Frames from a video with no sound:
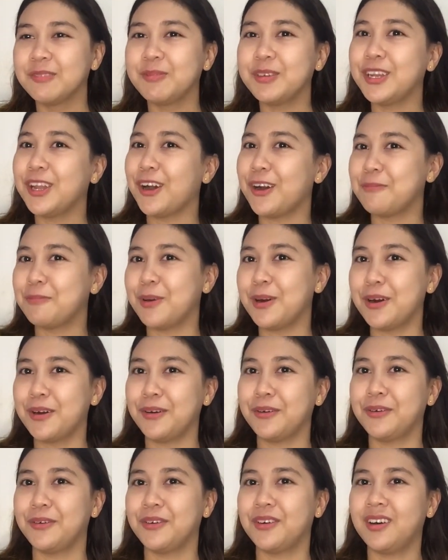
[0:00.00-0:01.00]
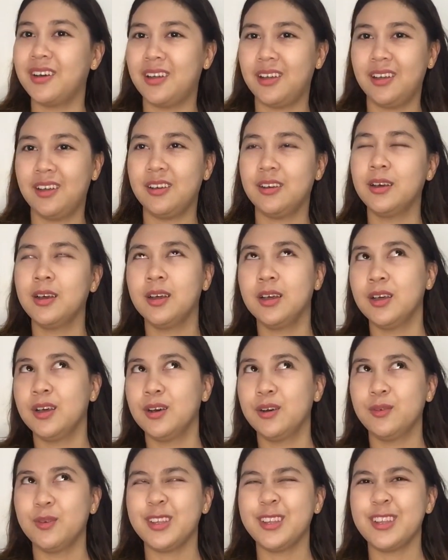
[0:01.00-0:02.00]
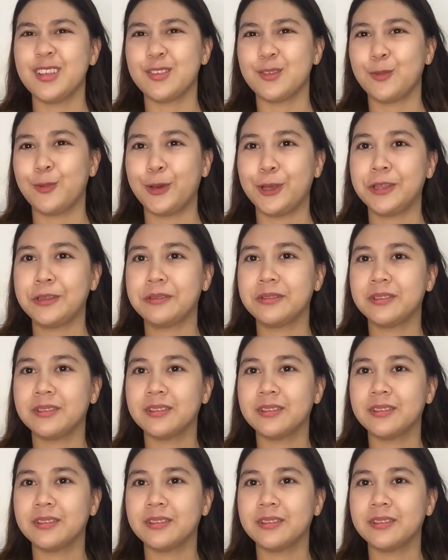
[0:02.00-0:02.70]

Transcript: May nakapako. This one.